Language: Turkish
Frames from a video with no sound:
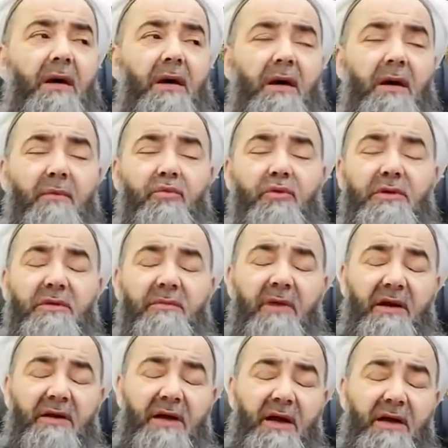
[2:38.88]
E, bu
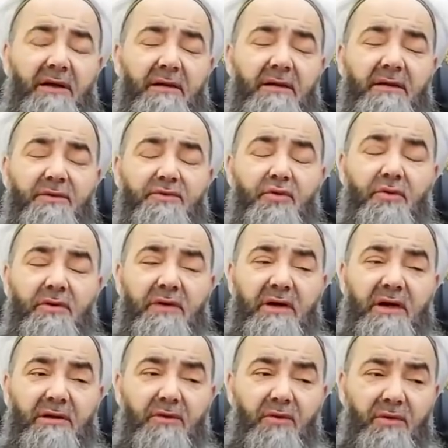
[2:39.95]
itibarla e, çok
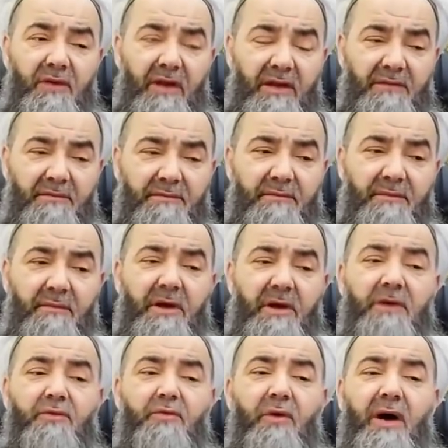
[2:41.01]
dikkatli olalım.
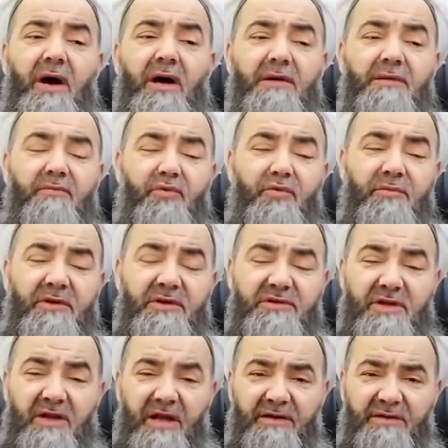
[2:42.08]
Dua müminin
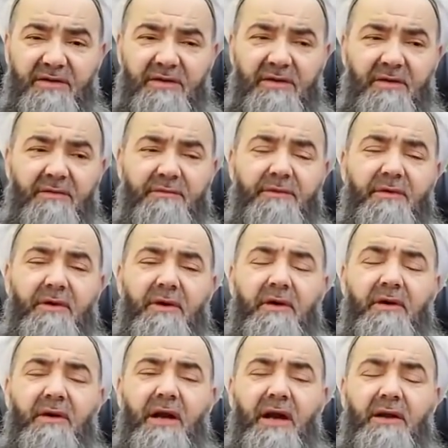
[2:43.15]
silahıdır.
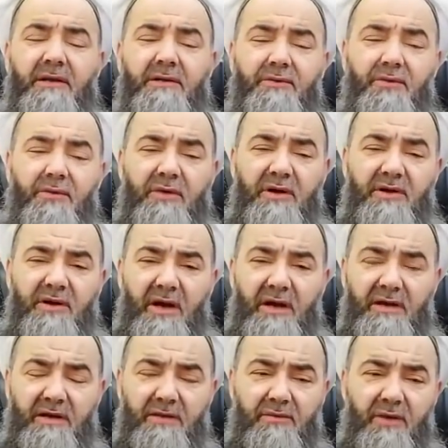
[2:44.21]
La yarattur kaza
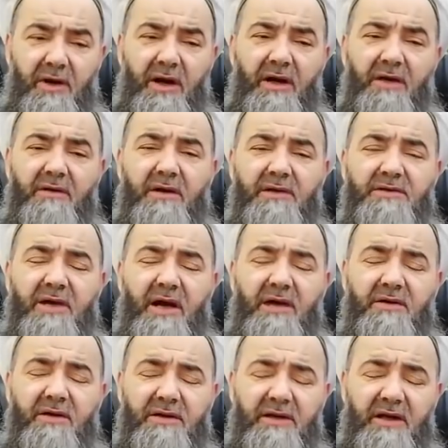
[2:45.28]
ile dua,
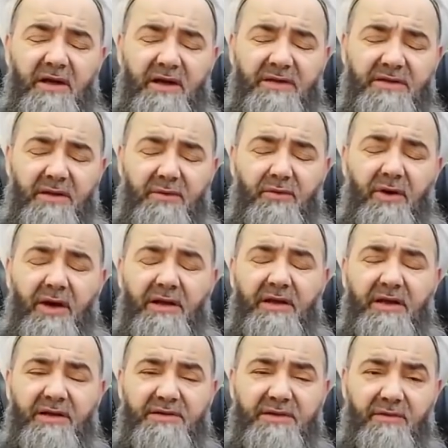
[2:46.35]
kazayı kaderi ancak dua
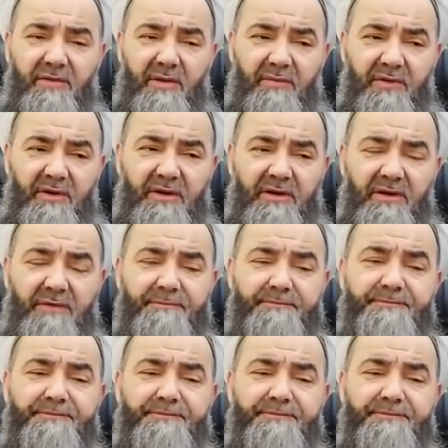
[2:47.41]
geri çevirebilir.